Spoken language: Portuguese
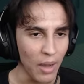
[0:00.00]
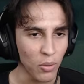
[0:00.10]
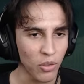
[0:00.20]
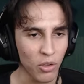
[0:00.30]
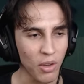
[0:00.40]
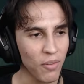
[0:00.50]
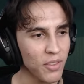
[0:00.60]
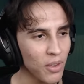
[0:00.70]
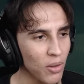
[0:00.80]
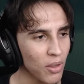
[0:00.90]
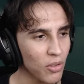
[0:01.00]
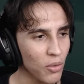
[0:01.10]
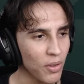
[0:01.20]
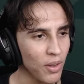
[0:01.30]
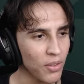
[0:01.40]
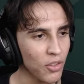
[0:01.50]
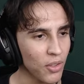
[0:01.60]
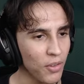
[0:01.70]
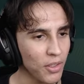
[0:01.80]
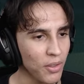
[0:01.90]
Tá, eu não sei o que tem que fazer agora, deixa eu ver.
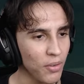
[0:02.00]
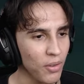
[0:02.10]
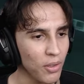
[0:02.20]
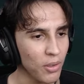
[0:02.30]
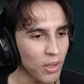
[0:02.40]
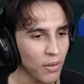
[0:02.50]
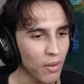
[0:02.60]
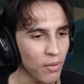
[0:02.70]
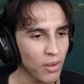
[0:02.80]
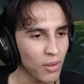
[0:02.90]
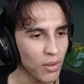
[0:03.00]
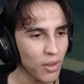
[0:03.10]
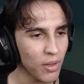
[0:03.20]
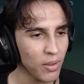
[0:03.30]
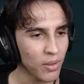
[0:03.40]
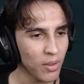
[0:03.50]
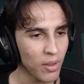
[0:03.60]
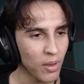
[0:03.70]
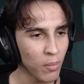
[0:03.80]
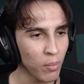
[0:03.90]
Assista a fita de vídeo, tem que ver vídeo agora?
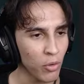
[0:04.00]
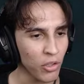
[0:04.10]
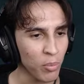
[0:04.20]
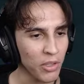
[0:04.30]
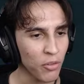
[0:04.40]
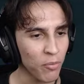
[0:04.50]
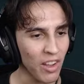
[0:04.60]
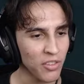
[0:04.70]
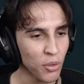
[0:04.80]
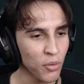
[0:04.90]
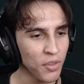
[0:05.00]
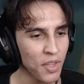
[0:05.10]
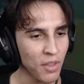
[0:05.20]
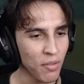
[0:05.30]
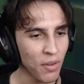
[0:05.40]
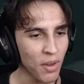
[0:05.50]
Pô, já não basta eu fazer o vídeo, tem que